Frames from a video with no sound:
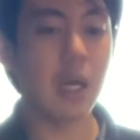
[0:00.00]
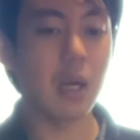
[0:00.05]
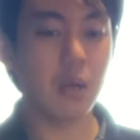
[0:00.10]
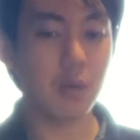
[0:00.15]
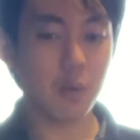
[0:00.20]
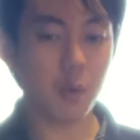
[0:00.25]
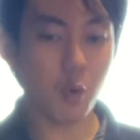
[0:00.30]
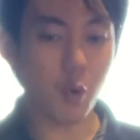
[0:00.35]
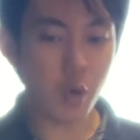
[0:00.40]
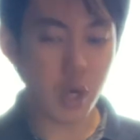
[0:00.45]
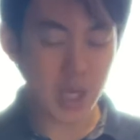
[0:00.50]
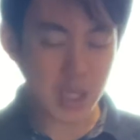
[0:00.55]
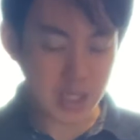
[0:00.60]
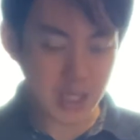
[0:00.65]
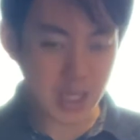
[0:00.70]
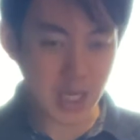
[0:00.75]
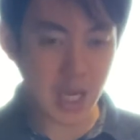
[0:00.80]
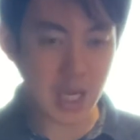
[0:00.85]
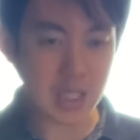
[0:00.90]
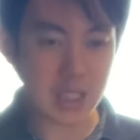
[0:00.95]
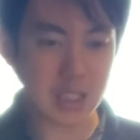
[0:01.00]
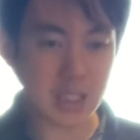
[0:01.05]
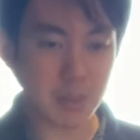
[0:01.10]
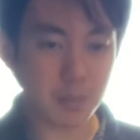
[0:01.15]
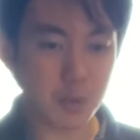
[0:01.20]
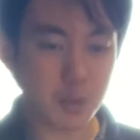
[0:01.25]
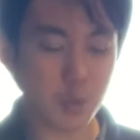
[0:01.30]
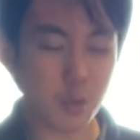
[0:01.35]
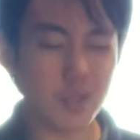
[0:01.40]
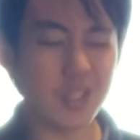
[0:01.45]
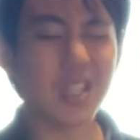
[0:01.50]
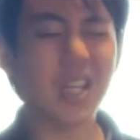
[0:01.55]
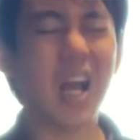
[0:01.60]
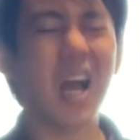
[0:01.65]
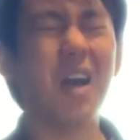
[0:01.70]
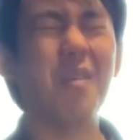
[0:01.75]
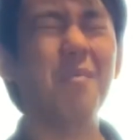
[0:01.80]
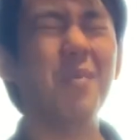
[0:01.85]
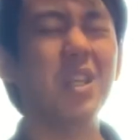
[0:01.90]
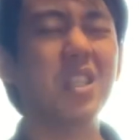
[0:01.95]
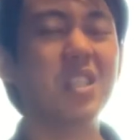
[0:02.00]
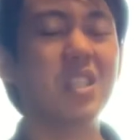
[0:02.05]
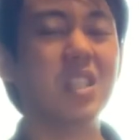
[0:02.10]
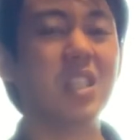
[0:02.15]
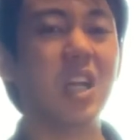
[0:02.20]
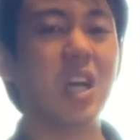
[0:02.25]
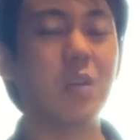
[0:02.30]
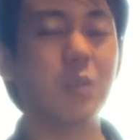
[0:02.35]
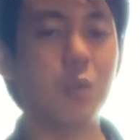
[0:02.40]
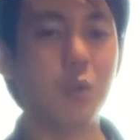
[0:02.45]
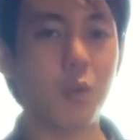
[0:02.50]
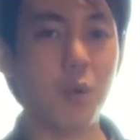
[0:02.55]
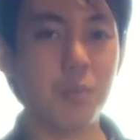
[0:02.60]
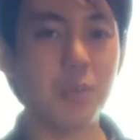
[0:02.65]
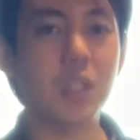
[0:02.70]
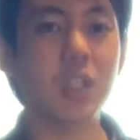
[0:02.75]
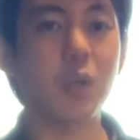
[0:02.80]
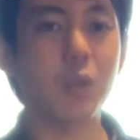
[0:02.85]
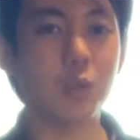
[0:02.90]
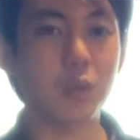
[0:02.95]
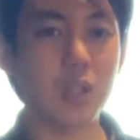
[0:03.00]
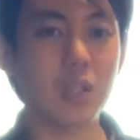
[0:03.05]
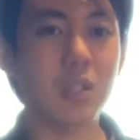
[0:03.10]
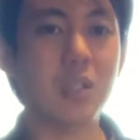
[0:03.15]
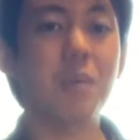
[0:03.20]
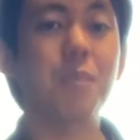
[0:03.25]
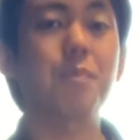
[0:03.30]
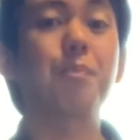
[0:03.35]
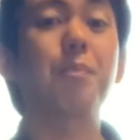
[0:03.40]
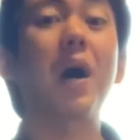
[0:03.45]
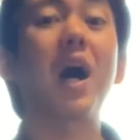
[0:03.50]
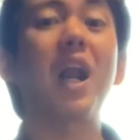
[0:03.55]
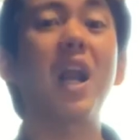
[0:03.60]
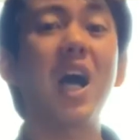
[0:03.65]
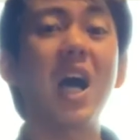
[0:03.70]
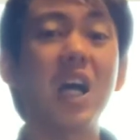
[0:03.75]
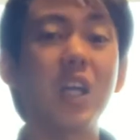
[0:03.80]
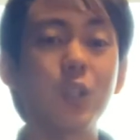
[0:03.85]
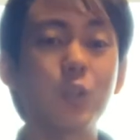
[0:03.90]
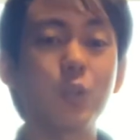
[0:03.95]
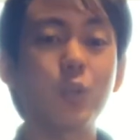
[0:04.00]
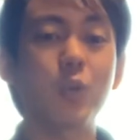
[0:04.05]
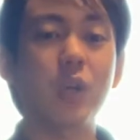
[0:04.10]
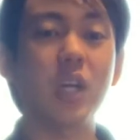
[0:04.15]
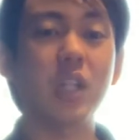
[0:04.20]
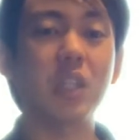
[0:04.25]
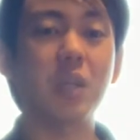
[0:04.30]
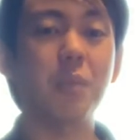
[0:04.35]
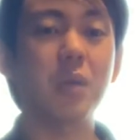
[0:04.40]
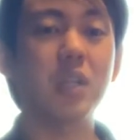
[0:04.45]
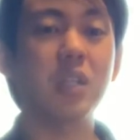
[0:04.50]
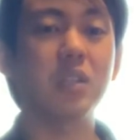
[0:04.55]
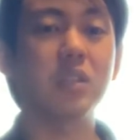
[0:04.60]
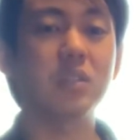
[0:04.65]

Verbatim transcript: これに関しても正直あんまり使うとこ見たことない。バラードとかたまに、っ